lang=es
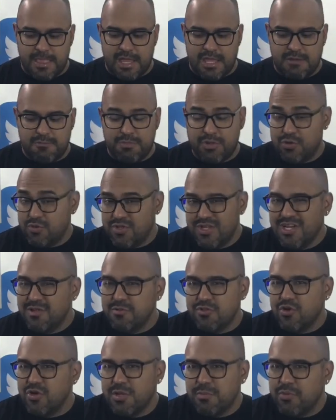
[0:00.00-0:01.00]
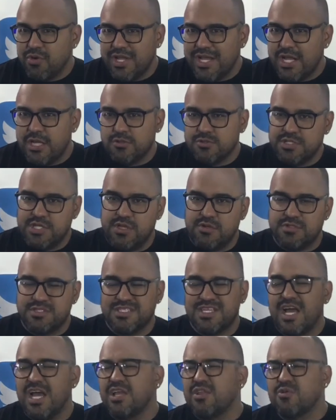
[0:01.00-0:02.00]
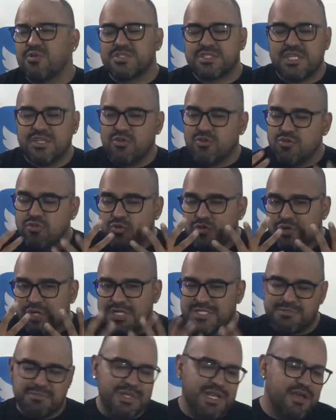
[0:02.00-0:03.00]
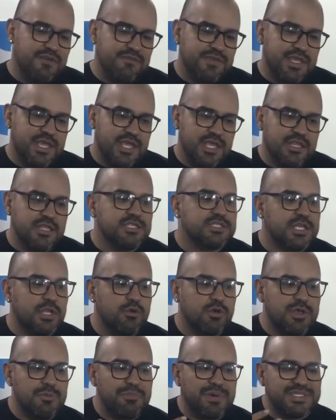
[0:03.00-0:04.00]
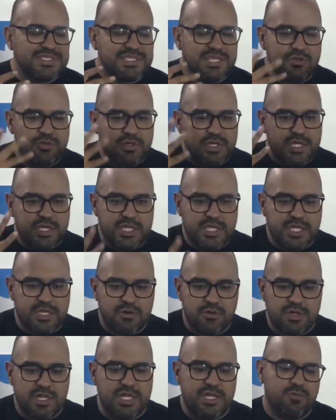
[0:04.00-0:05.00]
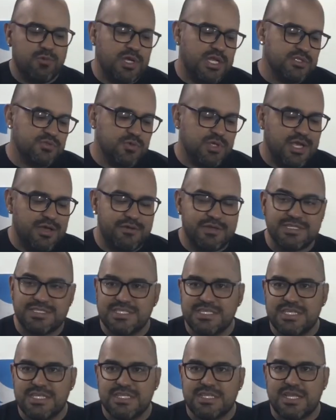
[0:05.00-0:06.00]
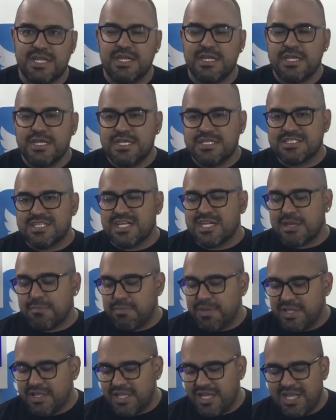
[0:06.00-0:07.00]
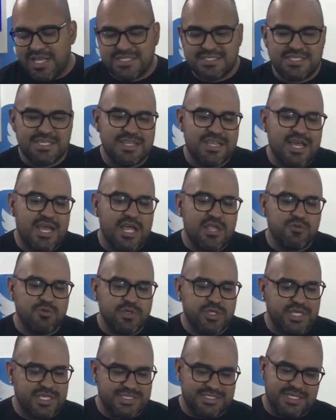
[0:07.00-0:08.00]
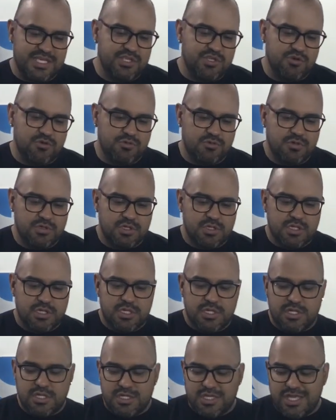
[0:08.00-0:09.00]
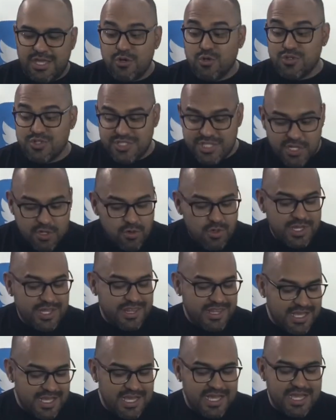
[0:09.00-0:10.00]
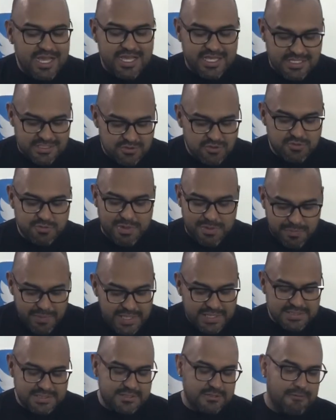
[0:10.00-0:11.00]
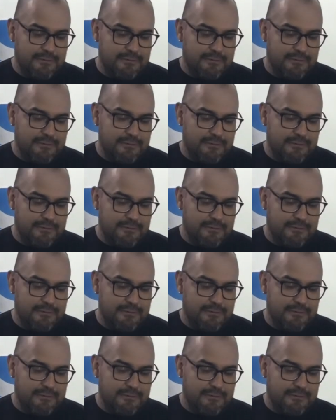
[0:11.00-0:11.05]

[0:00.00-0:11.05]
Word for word: Pero no le, ponen a los niños, dicen, ay, no, es que no, no respira bien, es que lo que pasa es que no le quiero que le duela su cabecita, es que de repente le hace daño y qué sé yo. ¿Qué consejo le da a estos papás?